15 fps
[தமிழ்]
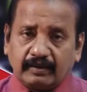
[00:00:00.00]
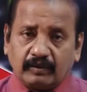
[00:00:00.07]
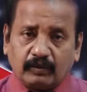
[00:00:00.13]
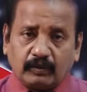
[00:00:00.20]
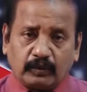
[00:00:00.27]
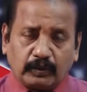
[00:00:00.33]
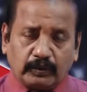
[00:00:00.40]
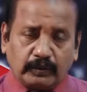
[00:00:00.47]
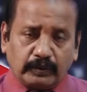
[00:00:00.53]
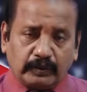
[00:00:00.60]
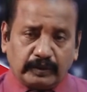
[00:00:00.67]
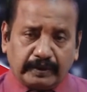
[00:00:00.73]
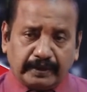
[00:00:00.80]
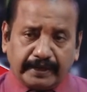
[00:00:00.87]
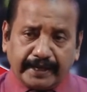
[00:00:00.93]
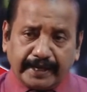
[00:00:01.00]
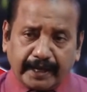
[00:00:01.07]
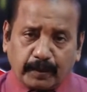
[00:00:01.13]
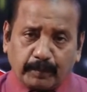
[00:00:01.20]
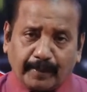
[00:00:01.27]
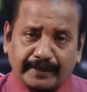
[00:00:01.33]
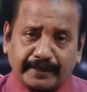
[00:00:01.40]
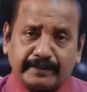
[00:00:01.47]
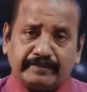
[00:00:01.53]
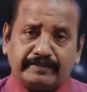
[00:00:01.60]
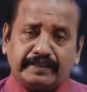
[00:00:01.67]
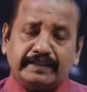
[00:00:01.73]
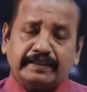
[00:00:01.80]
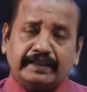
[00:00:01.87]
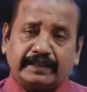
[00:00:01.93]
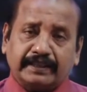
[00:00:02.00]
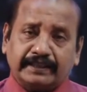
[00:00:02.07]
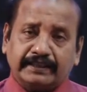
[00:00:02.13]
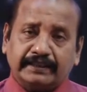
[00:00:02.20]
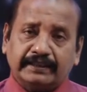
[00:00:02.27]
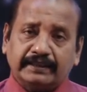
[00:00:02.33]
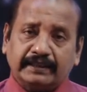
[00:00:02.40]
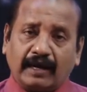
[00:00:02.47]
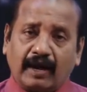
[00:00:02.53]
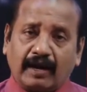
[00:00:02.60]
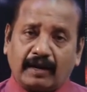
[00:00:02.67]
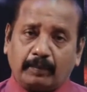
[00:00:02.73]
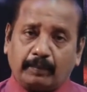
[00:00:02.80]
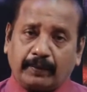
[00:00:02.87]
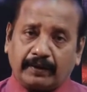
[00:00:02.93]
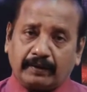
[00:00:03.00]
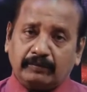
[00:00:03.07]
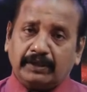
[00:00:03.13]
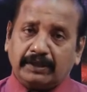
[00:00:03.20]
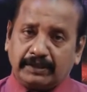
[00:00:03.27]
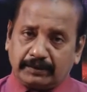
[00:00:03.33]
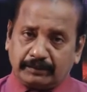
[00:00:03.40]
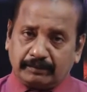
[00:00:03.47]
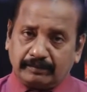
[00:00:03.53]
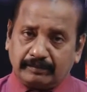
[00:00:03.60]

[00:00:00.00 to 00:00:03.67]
ஒரு நேர்மறை சிந்தனை காணப்பட வேண்டும்